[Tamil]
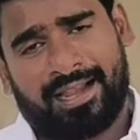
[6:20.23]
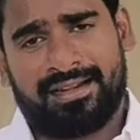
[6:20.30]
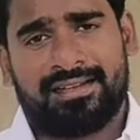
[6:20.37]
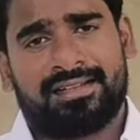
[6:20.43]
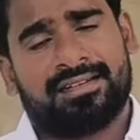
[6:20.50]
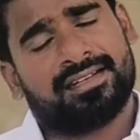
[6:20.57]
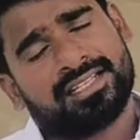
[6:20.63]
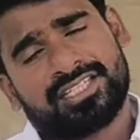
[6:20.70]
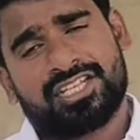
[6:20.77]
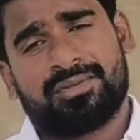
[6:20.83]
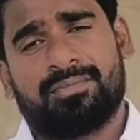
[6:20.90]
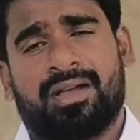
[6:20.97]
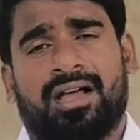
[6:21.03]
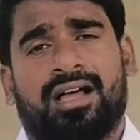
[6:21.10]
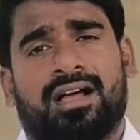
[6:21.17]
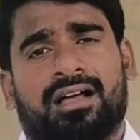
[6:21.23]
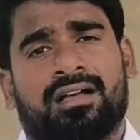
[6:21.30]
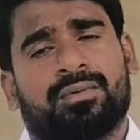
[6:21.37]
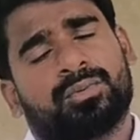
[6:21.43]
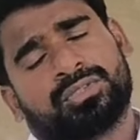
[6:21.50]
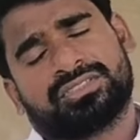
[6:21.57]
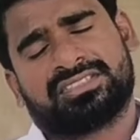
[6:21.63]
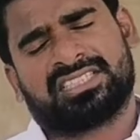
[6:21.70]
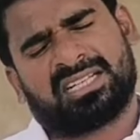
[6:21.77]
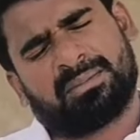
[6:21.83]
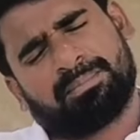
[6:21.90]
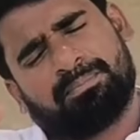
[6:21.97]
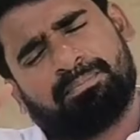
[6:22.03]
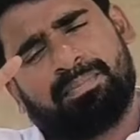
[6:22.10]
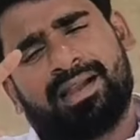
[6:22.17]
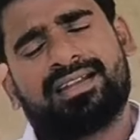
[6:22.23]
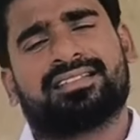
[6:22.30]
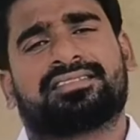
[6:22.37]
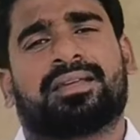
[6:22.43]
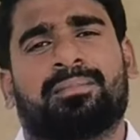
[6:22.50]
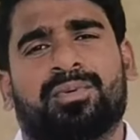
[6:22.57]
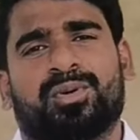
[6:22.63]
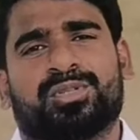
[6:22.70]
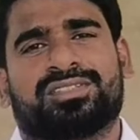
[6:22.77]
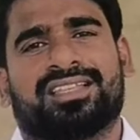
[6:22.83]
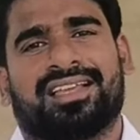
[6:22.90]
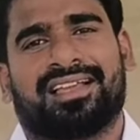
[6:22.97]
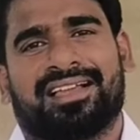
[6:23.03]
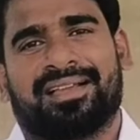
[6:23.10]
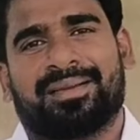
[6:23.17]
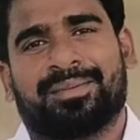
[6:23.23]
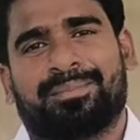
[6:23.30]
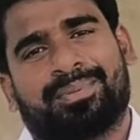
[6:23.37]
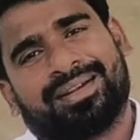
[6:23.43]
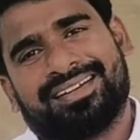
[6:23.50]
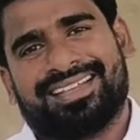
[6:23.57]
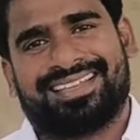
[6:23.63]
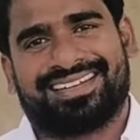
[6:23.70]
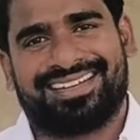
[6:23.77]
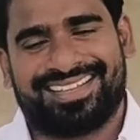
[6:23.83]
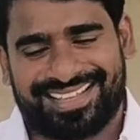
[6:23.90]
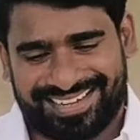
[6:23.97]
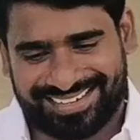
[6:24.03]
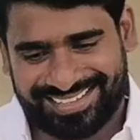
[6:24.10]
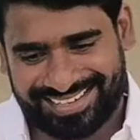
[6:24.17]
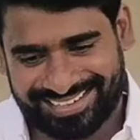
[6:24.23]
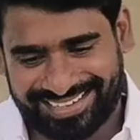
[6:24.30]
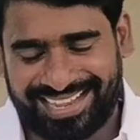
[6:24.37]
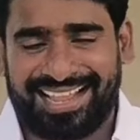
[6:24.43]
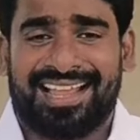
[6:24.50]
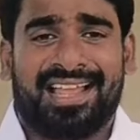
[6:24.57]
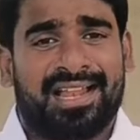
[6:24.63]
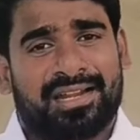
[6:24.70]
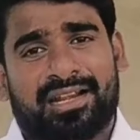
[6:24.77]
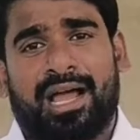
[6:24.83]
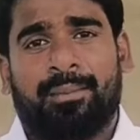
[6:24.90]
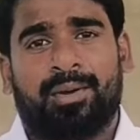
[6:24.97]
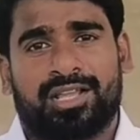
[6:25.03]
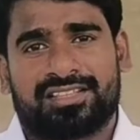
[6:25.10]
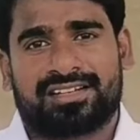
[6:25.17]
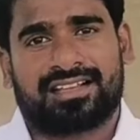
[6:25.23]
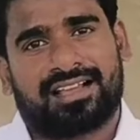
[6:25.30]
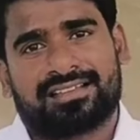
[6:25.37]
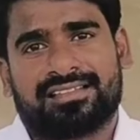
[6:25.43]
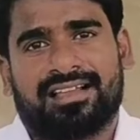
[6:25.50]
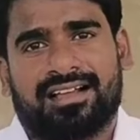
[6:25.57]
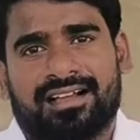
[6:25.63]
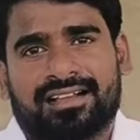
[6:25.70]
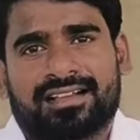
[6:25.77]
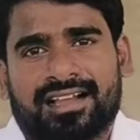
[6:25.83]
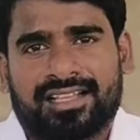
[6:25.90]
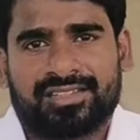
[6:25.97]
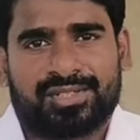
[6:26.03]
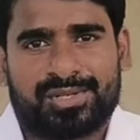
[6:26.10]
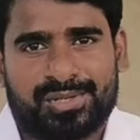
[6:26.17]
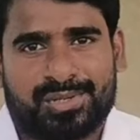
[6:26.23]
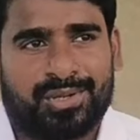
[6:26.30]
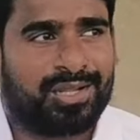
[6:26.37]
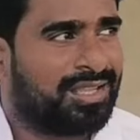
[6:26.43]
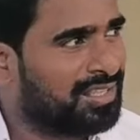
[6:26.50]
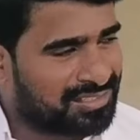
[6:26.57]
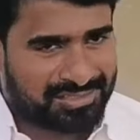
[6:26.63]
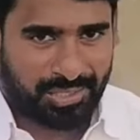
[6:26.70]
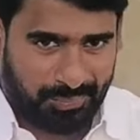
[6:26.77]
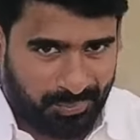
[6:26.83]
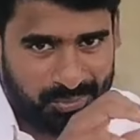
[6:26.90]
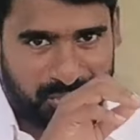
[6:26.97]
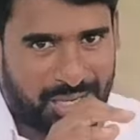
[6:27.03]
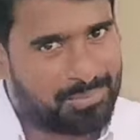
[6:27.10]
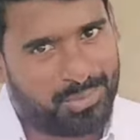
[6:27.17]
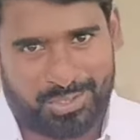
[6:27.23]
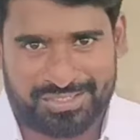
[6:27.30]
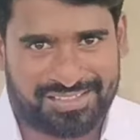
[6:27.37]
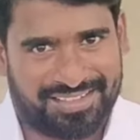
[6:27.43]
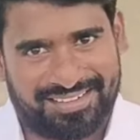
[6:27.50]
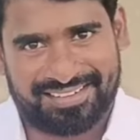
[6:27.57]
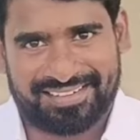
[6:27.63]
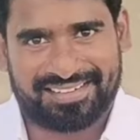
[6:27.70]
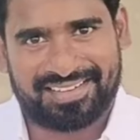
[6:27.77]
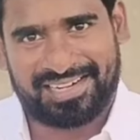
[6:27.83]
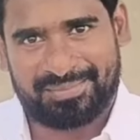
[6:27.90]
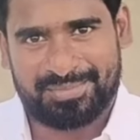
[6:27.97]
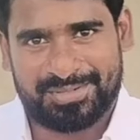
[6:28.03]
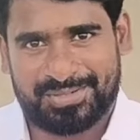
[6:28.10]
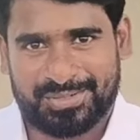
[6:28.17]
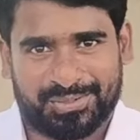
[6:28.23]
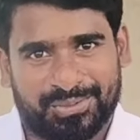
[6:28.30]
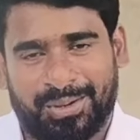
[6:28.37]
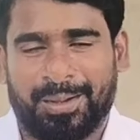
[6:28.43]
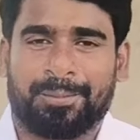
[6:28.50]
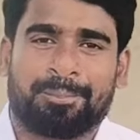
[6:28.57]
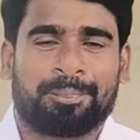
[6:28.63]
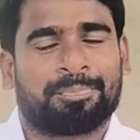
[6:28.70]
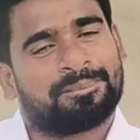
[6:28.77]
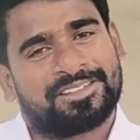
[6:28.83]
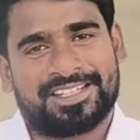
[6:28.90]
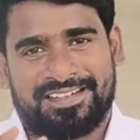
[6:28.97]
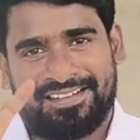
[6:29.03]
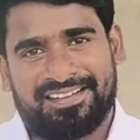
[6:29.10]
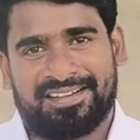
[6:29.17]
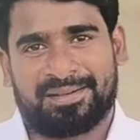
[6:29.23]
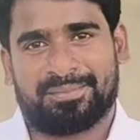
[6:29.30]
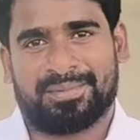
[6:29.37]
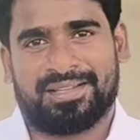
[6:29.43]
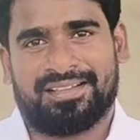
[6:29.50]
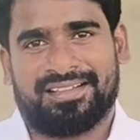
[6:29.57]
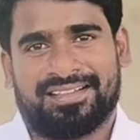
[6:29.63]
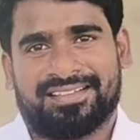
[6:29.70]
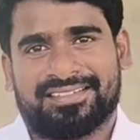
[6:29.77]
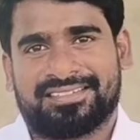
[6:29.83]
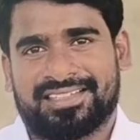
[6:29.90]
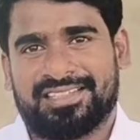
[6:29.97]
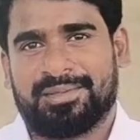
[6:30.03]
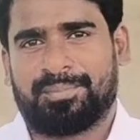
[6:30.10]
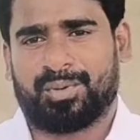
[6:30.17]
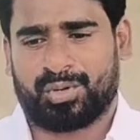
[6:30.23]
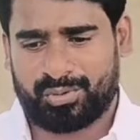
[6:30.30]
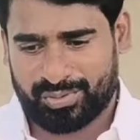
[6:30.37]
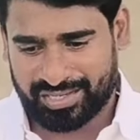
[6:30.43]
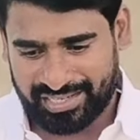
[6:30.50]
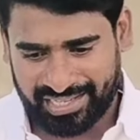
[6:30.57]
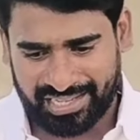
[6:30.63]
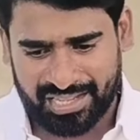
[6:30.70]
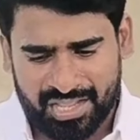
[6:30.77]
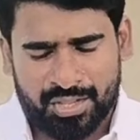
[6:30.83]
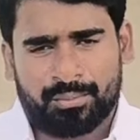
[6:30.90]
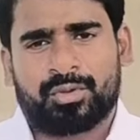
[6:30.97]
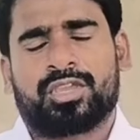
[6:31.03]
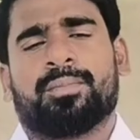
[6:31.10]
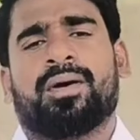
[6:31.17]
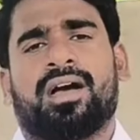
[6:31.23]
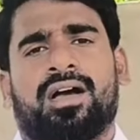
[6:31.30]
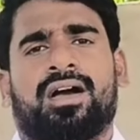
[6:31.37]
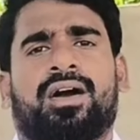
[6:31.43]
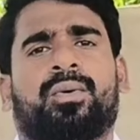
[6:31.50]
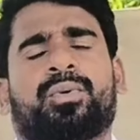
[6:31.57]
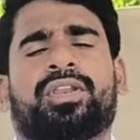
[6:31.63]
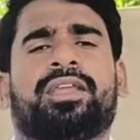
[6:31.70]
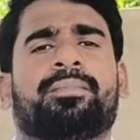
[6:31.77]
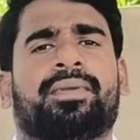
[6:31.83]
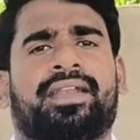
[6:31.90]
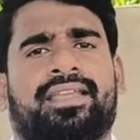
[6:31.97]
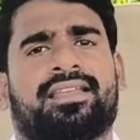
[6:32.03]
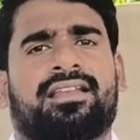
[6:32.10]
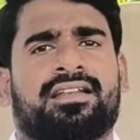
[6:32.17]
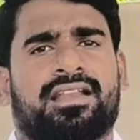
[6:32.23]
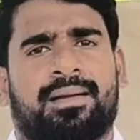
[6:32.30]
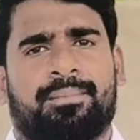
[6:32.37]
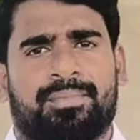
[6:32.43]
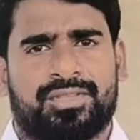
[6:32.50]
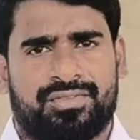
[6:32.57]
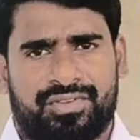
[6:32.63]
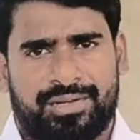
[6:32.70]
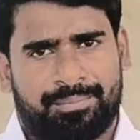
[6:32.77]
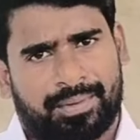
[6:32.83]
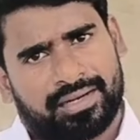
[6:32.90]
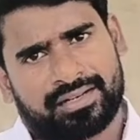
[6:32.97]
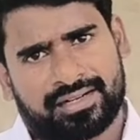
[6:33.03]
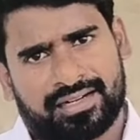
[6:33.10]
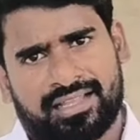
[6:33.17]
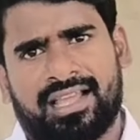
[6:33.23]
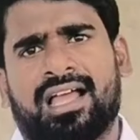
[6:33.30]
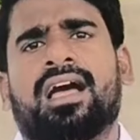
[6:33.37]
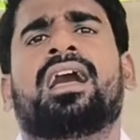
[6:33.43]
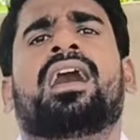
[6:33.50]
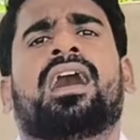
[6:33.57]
அண்ணன் நிச்சயமாக ஒரு சிறப்பான சம்பவத்தை பண்ண ரெடியாக இருக்காருங்க நாமும் அதற்காக தான் காத்துட்ருக்கோம் தற்போது நாமும் அவங்க தான் கிளம்பிட்டுருக்கோம் சென்னையில் நம்ம சந்திப்பு உறவுகளை முக்கியமாக ஒரே மேடையில் நாற்பது வேட்பாளர்களை